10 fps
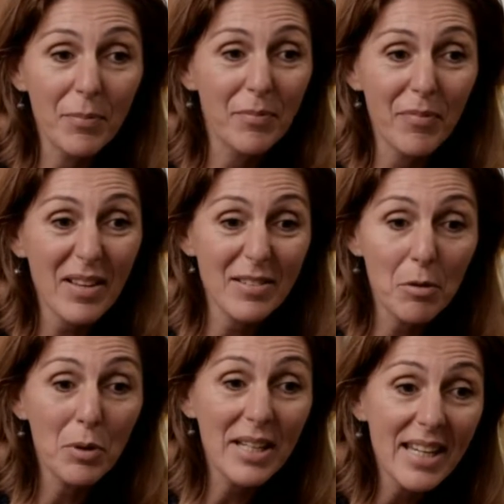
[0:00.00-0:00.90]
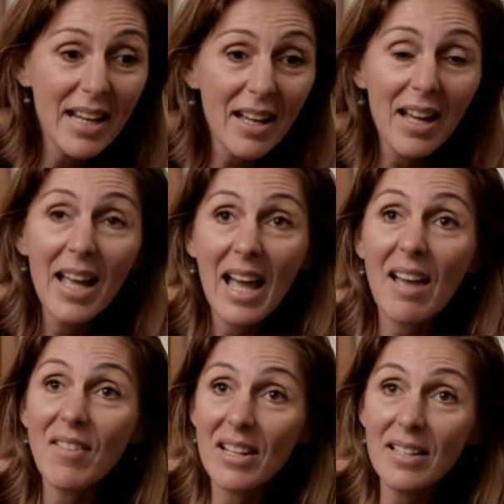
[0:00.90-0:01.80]
fasse le lien
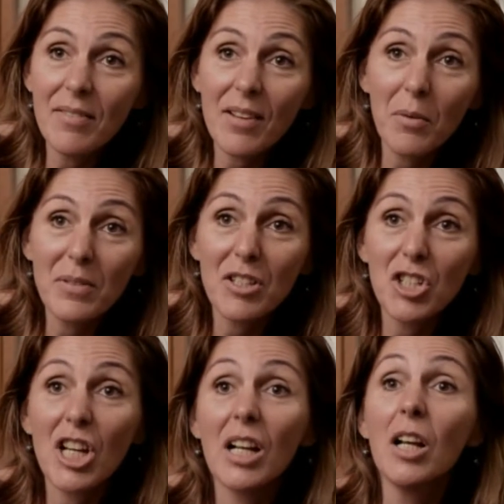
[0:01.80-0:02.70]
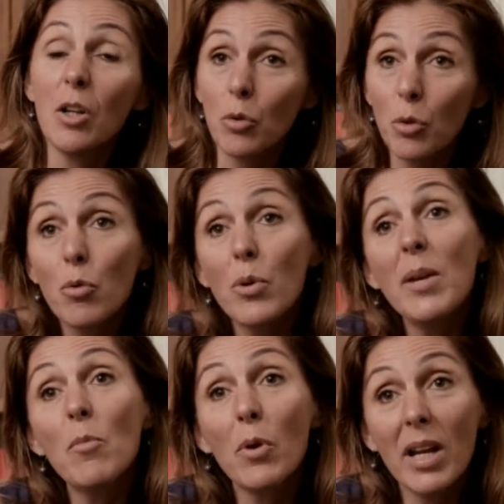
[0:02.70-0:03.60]
avec les différentes échelles. Donc oui,
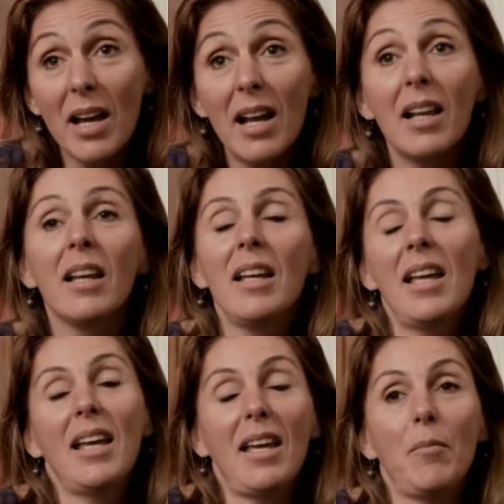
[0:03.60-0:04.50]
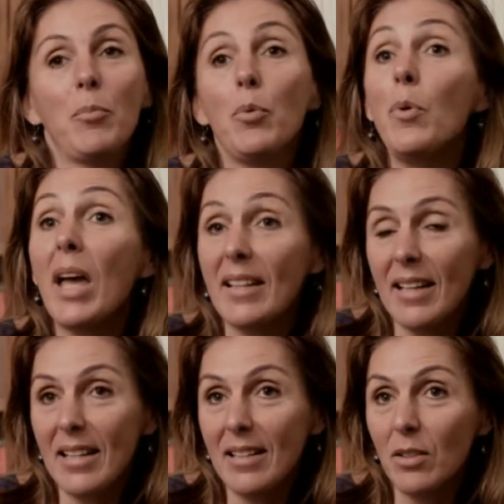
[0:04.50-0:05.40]
Montréal euh, peut
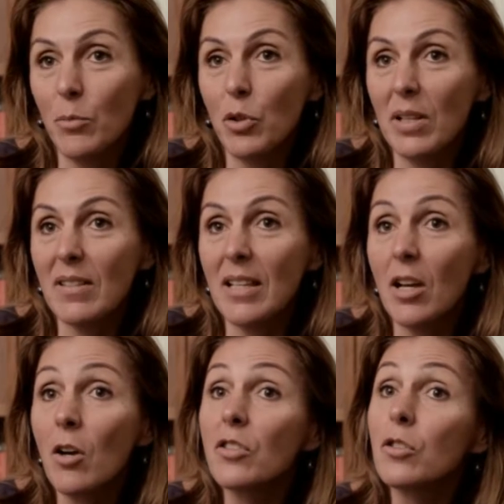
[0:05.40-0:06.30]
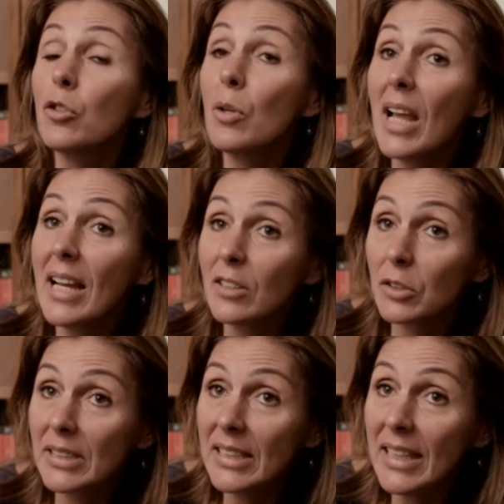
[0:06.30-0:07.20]
être un exemple de résilience. Cela
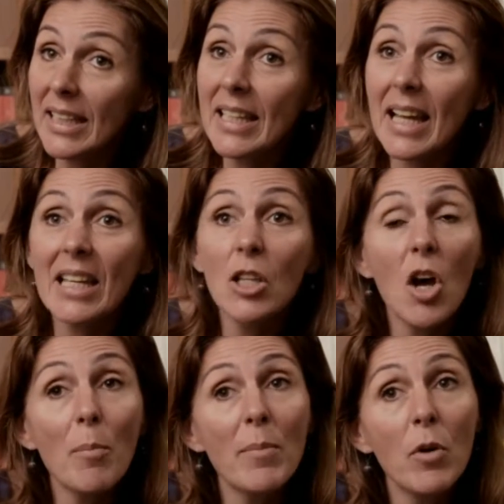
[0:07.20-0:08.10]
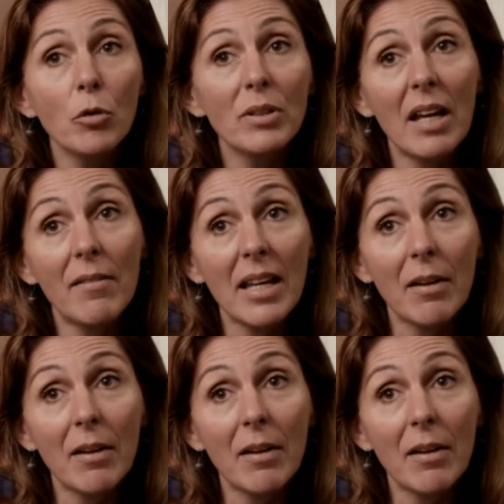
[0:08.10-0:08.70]
étant dit, il y a énormément de travail à